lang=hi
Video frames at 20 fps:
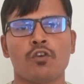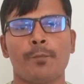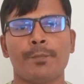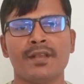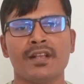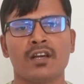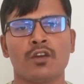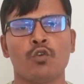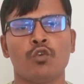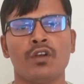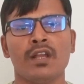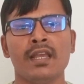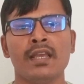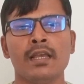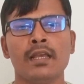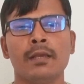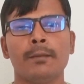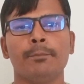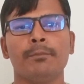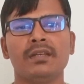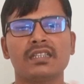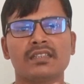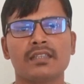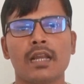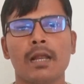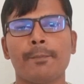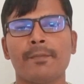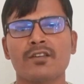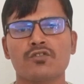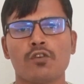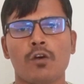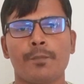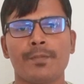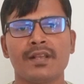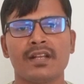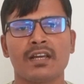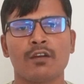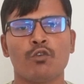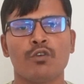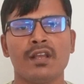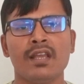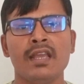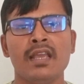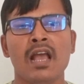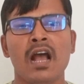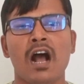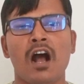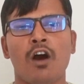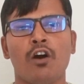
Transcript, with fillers: शॉपिंग करोगे मित्रा पर शॉपिंग करोगे